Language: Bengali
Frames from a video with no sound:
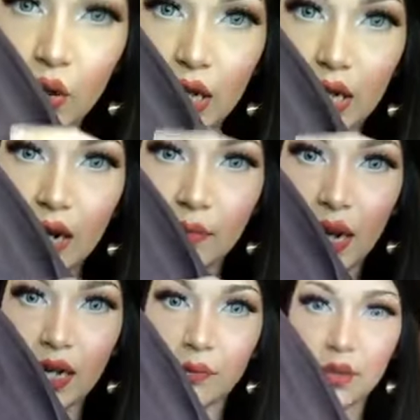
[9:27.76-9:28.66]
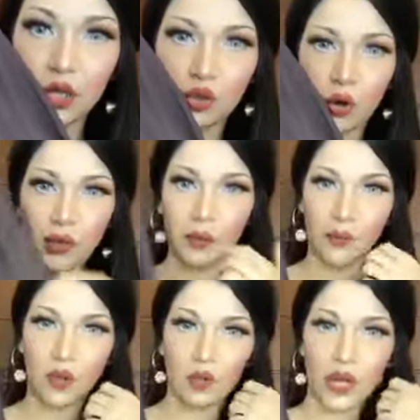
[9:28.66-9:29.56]
কিন্তু ইনার প্যান্ট আপনি সবই
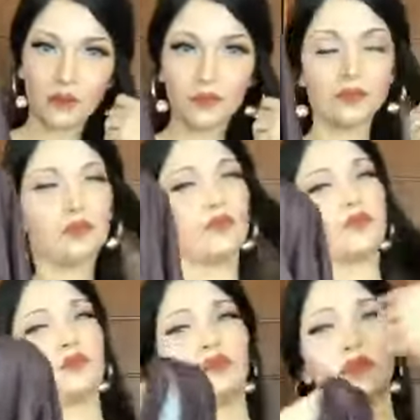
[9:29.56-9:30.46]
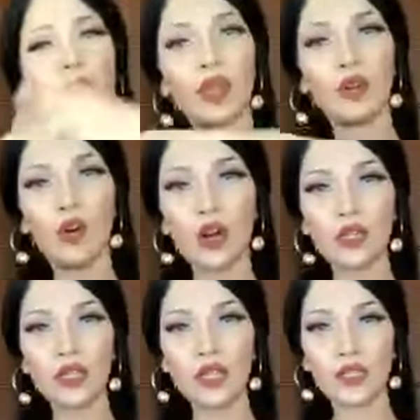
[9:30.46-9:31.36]
পাবেন ওকে
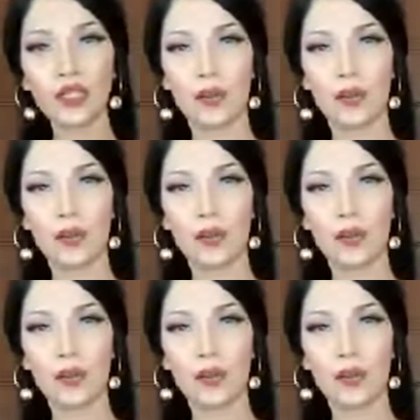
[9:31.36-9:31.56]
গর্জিয়াস